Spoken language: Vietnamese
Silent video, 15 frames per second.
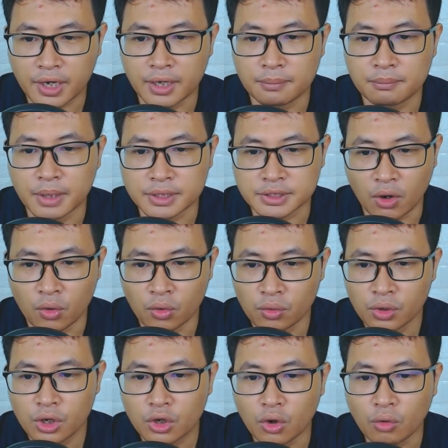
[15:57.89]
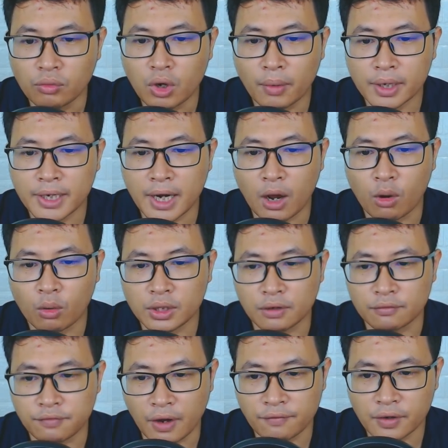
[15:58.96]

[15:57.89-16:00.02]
kỳ 16 Cũng không cách nào có thể phá vỡ